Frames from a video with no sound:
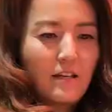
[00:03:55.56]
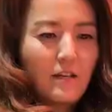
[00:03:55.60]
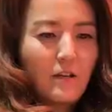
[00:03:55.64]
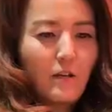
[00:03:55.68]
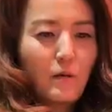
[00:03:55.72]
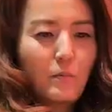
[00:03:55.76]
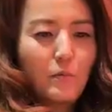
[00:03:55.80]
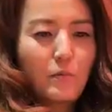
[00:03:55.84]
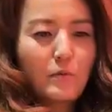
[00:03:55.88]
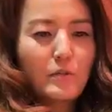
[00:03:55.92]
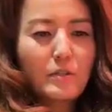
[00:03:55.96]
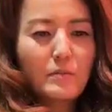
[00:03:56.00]

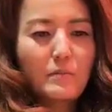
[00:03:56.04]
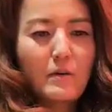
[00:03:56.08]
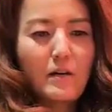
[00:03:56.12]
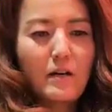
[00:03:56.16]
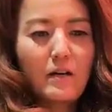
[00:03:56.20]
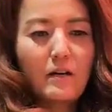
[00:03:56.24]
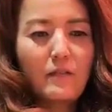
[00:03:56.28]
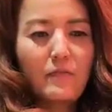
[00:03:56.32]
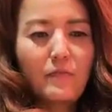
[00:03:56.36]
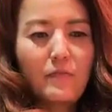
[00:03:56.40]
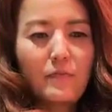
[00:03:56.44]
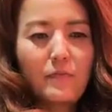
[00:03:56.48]
이거
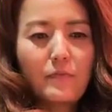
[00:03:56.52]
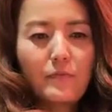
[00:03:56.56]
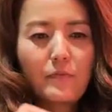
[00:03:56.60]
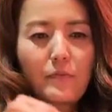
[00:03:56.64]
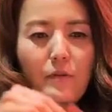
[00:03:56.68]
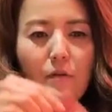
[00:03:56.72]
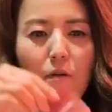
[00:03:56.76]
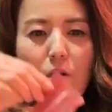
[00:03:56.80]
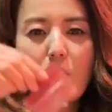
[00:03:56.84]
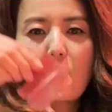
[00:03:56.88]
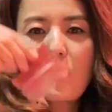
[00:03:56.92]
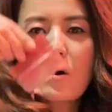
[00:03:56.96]
보시면
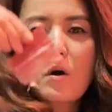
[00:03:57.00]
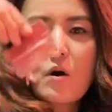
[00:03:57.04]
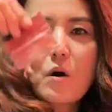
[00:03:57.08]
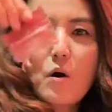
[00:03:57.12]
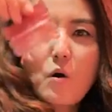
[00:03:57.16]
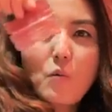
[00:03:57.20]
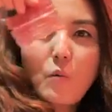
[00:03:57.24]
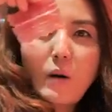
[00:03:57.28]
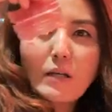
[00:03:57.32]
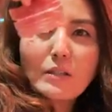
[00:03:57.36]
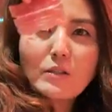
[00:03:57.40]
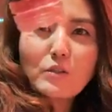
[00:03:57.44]

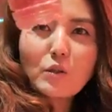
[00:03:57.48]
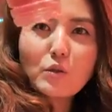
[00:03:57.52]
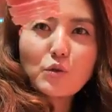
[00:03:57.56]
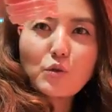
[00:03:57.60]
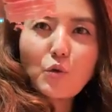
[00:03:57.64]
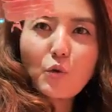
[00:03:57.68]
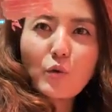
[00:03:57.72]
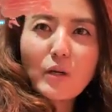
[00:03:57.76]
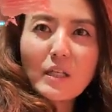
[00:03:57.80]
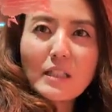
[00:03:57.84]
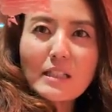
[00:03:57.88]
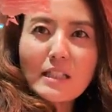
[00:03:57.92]
완전
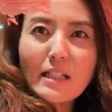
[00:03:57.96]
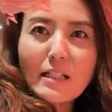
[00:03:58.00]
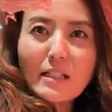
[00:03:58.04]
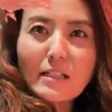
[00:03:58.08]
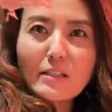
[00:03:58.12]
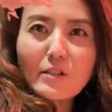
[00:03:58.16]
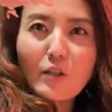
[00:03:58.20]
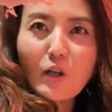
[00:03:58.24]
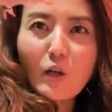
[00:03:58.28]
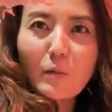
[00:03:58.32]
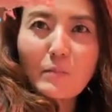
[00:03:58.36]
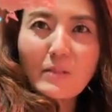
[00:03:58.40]

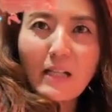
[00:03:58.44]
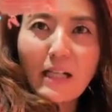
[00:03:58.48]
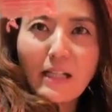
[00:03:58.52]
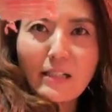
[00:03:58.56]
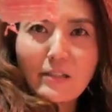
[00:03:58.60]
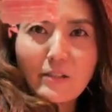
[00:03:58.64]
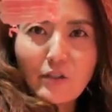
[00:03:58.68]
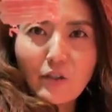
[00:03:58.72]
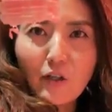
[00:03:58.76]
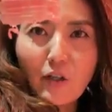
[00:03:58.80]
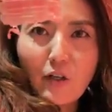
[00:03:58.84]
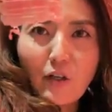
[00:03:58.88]
종이장처럼
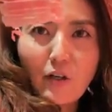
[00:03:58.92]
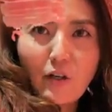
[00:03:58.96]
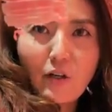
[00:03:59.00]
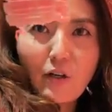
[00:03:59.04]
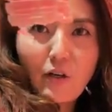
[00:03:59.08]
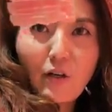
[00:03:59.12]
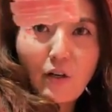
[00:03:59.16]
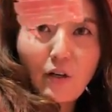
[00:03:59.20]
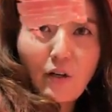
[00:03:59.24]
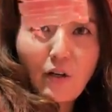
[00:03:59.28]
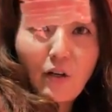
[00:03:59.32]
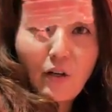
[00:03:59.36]
얇죠.
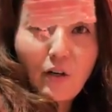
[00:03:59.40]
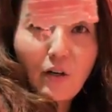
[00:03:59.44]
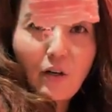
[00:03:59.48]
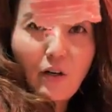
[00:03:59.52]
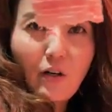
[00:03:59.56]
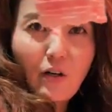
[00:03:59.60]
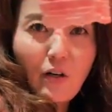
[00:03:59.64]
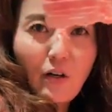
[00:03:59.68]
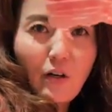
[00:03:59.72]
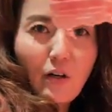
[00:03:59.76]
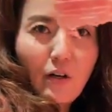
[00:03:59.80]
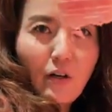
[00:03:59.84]

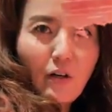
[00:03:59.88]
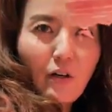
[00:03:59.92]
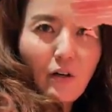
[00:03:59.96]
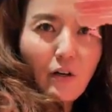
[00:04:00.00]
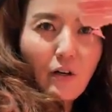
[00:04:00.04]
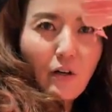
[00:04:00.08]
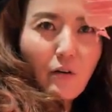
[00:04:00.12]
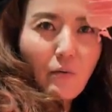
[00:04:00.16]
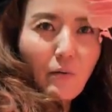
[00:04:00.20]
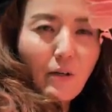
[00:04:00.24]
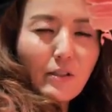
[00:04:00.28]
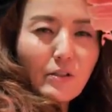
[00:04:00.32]

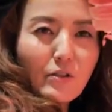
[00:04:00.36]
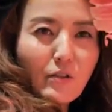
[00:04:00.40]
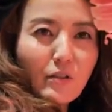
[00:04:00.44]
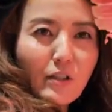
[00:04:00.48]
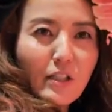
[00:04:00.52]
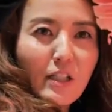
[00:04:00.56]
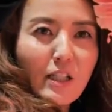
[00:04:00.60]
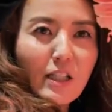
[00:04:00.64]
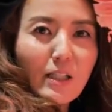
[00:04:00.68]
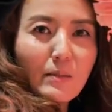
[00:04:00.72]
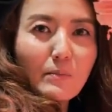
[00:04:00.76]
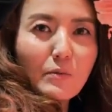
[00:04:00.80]
완전
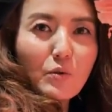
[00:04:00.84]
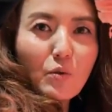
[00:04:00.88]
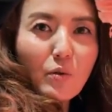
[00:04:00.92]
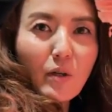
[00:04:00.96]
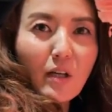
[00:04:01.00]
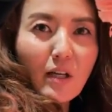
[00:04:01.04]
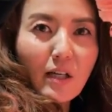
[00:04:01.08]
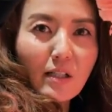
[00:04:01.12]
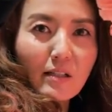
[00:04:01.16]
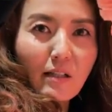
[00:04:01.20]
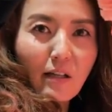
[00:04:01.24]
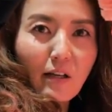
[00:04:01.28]

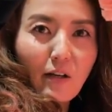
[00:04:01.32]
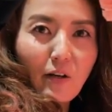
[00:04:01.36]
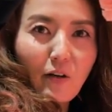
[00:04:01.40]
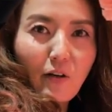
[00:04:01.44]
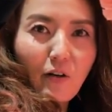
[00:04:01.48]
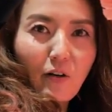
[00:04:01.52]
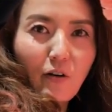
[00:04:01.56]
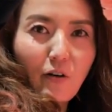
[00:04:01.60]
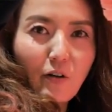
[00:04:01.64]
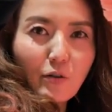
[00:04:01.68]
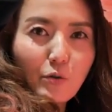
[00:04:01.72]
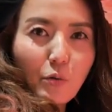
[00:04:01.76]
기름종이 같아요.